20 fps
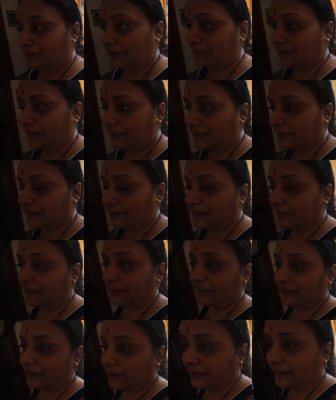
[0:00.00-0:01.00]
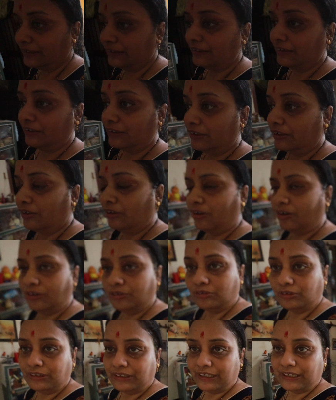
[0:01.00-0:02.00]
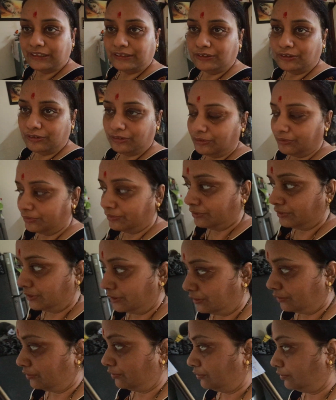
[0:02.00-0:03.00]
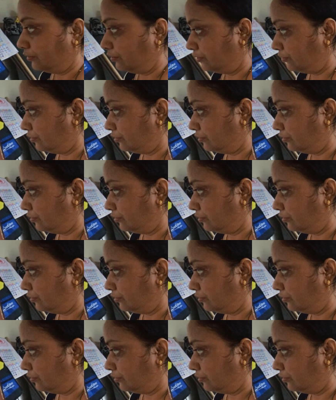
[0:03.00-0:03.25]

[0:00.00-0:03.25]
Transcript: উঠেনি সান আজকে লেট নাইট হয়তো জেগেছিলো সেই জন্য